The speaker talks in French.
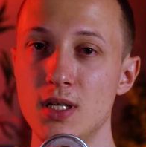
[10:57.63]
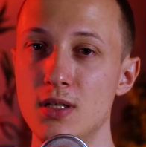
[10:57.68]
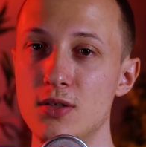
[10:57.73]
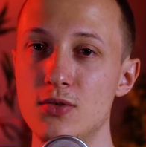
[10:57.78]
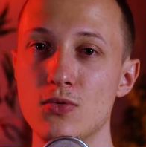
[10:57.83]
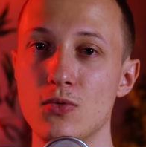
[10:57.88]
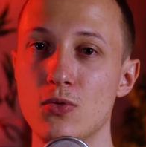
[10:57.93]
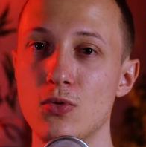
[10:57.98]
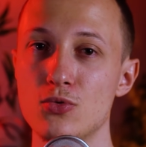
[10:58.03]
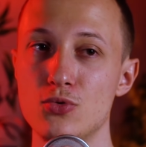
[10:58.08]

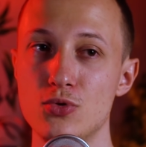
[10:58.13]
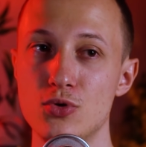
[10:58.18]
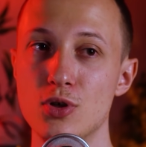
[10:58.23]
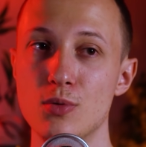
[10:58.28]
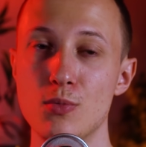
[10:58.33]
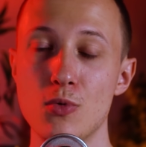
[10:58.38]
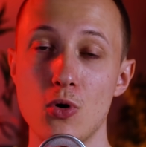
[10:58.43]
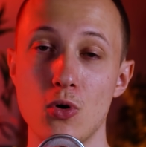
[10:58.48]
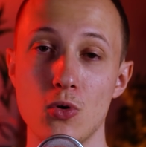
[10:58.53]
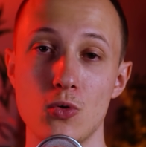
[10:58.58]
qu'ils ont
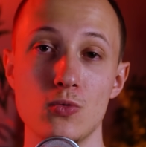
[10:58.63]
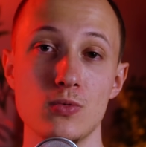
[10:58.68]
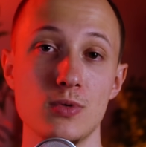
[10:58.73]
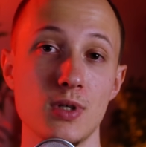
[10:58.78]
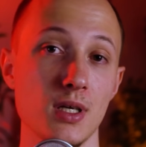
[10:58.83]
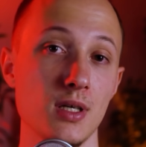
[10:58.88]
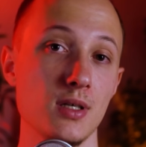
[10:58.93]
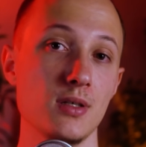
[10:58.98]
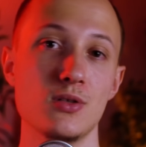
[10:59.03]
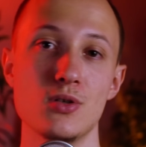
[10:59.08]
justement
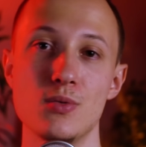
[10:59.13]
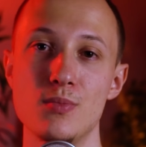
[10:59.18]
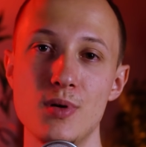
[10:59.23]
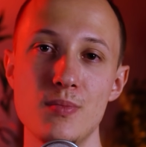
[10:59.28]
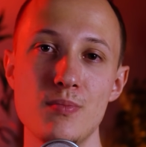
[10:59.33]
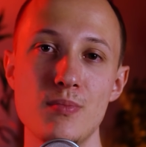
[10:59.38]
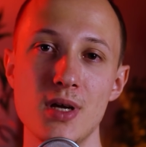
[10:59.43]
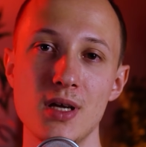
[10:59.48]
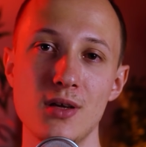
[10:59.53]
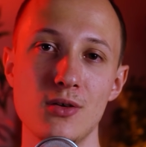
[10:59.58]
rencontré ce
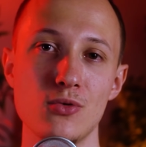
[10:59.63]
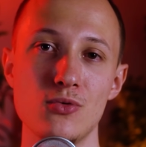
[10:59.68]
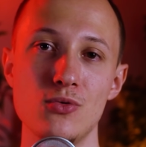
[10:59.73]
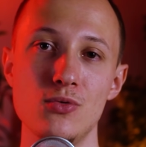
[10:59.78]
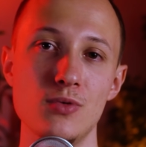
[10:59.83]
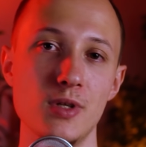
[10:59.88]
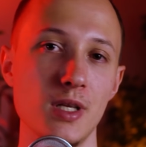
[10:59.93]
même mec que tu